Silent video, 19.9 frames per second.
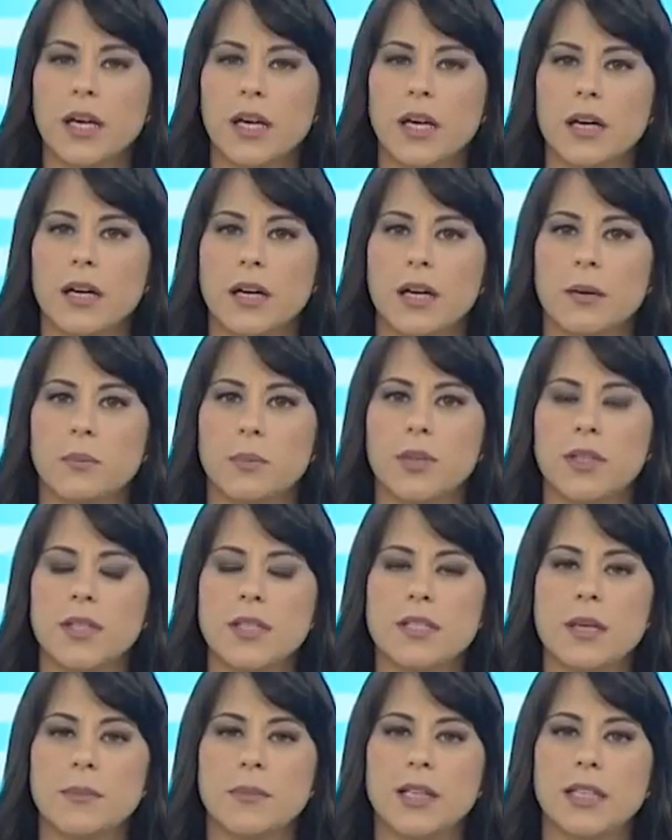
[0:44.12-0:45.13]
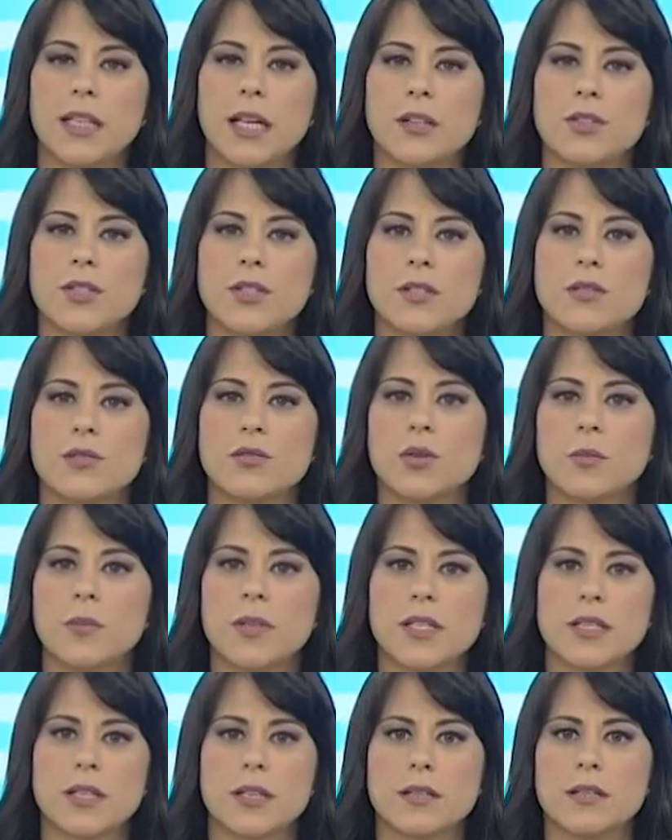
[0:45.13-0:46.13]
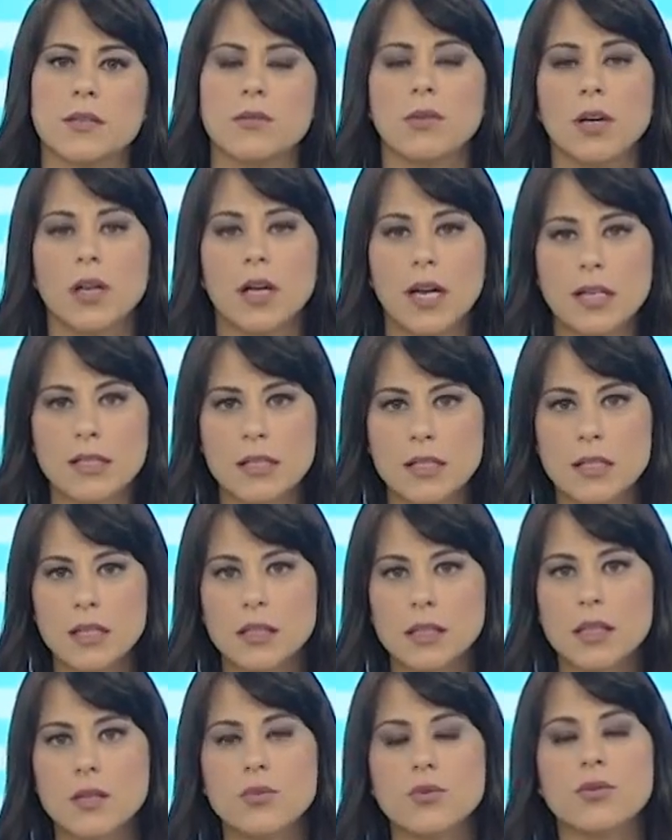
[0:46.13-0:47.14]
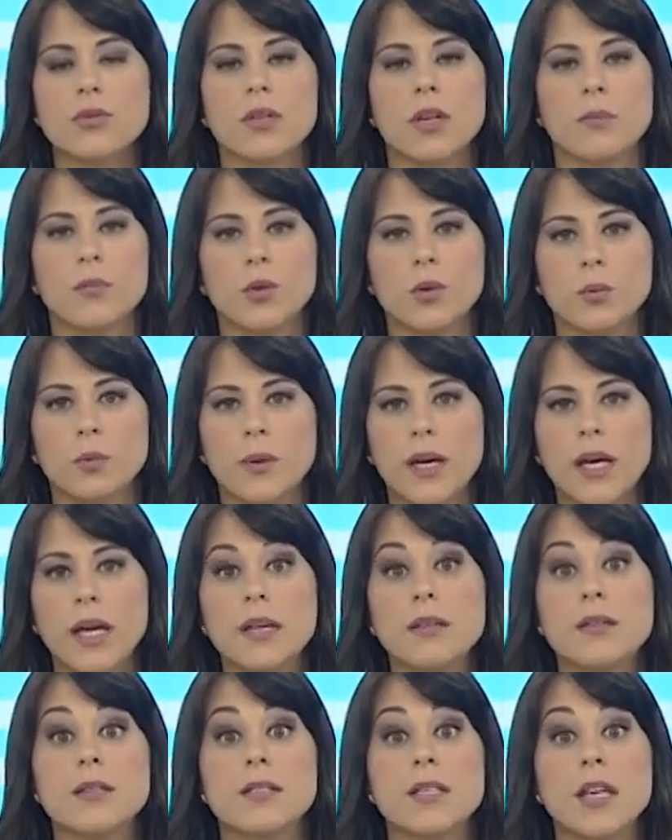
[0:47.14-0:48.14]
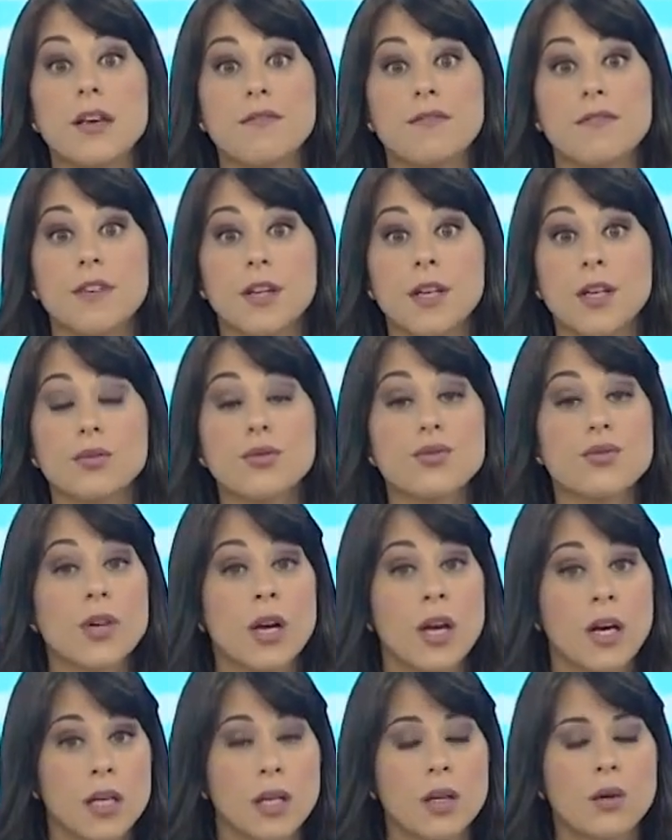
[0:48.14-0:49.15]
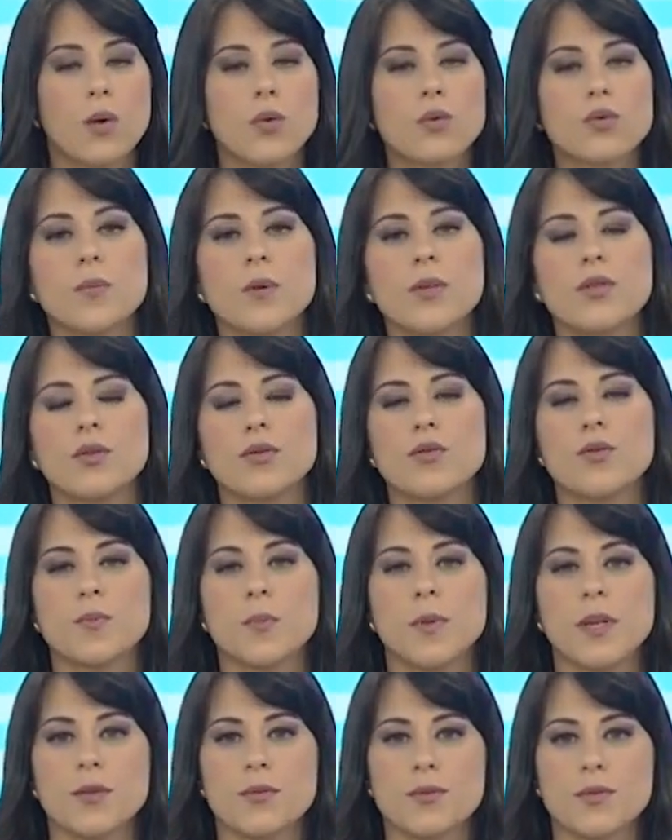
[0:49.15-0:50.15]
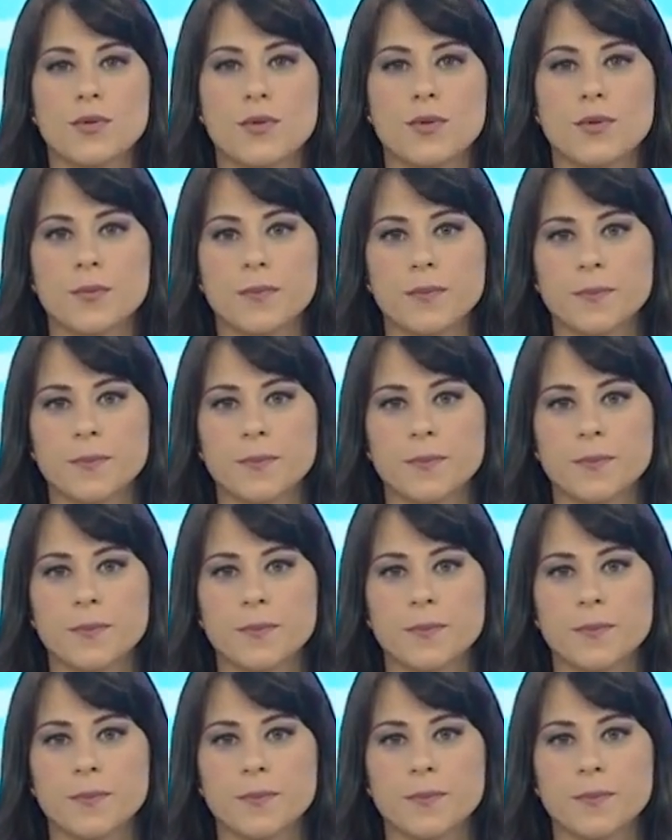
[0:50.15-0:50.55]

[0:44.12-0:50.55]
a polícia militar disse sobre essa ação que, graças a Deus, terminou bem, sem feridos e com os bandidos presos?